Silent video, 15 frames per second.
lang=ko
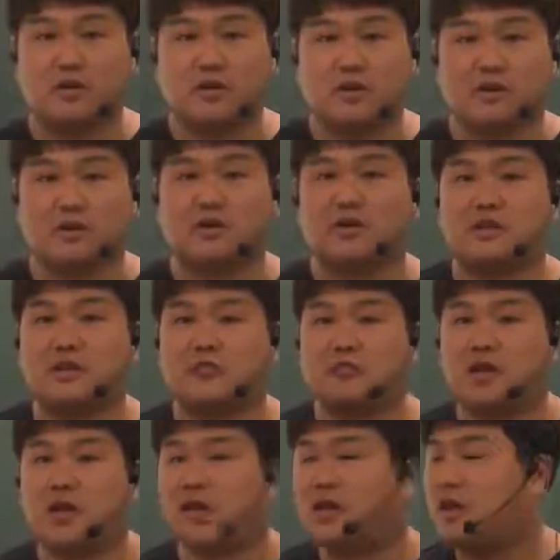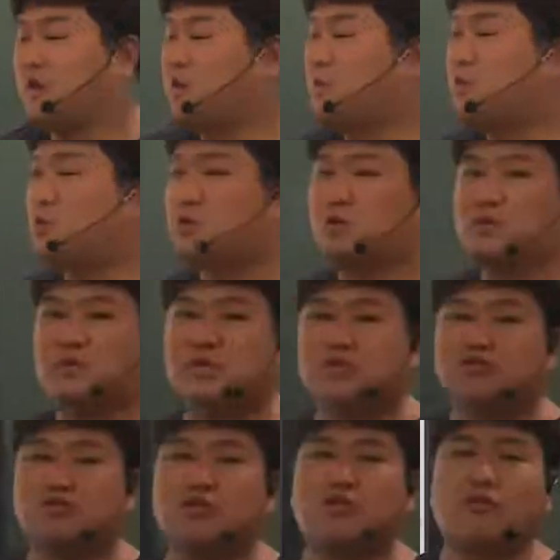그렇기 때문에 보통 이
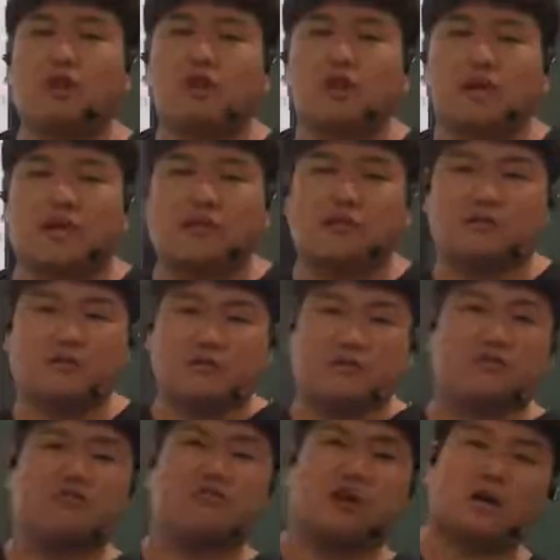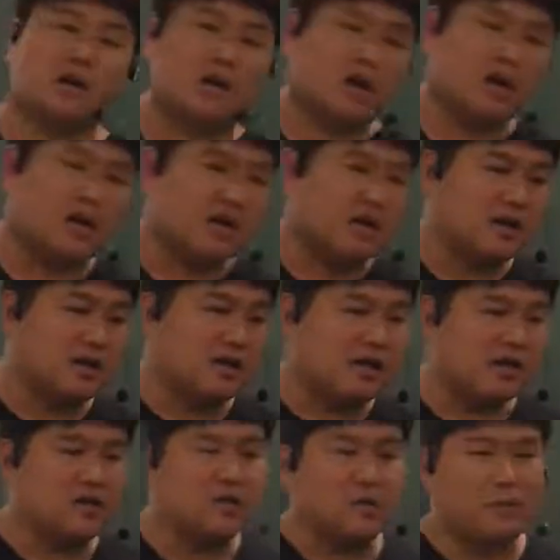우정관계라는 거, 친구 관계가
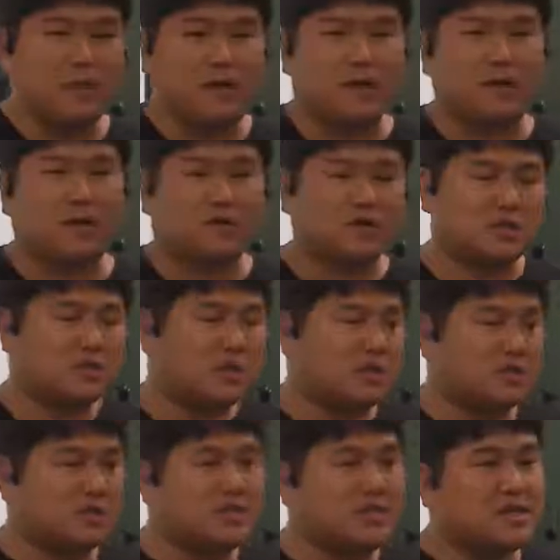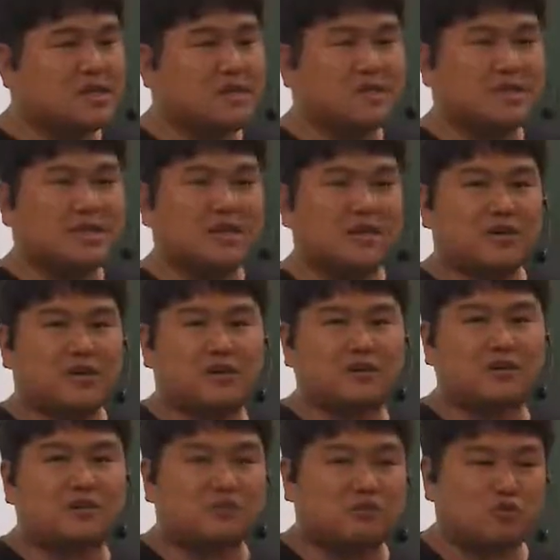랜덤하게 어찌 보면 선생님이 짜여진 그
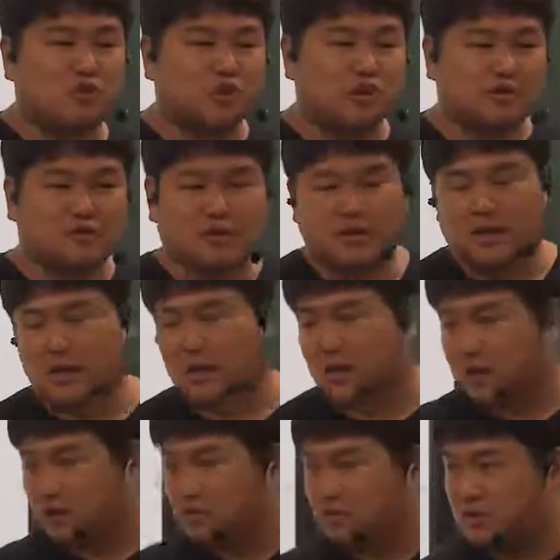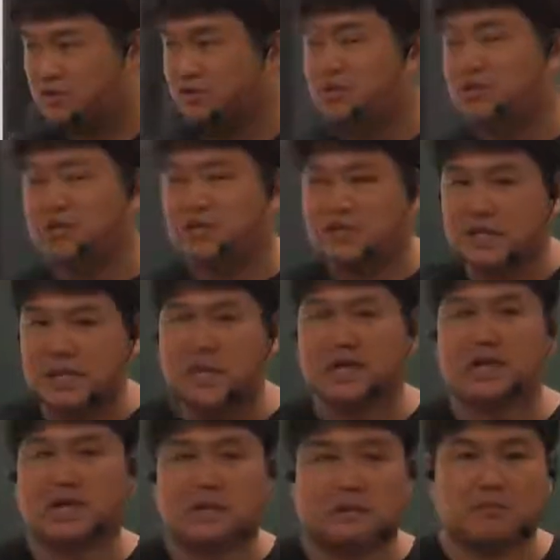구도에서 가까운 친구끼리 사귀게
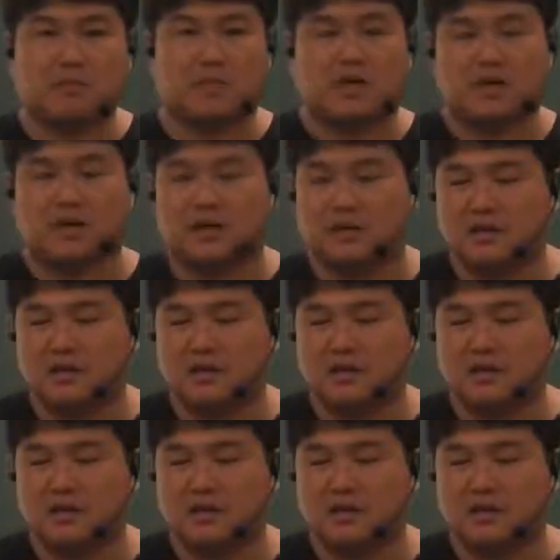됩니다.